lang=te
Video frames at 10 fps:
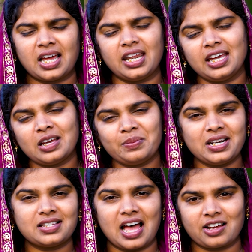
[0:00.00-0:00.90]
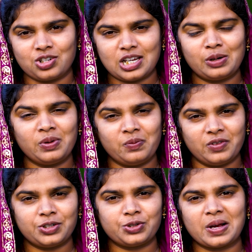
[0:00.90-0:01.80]
అనేకమైన సాక్ష్యాలు మేము
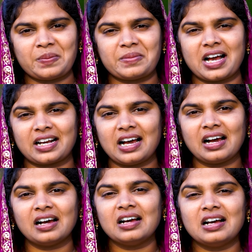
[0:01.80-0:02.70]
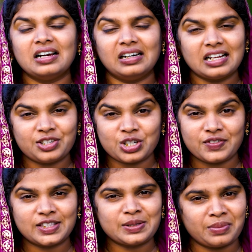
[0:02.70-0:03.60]
వింటున్నాం అక్క నా
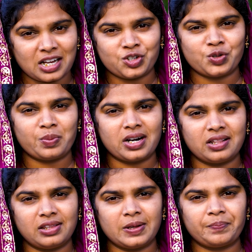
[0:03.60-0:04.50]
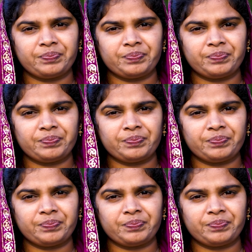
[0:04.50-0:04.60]
జీవితం మార్చబడింది